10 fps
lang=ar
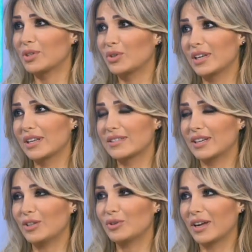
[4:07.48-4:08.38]
بدهم يانا
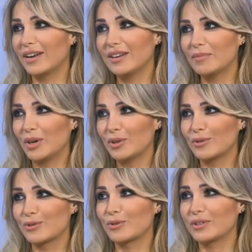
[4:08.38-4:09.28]
نساعدهم على اللي ما
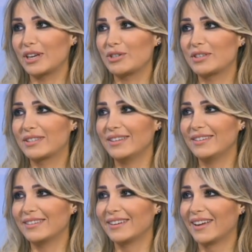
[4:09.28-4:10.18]
يحطوا شروط تعجيزيه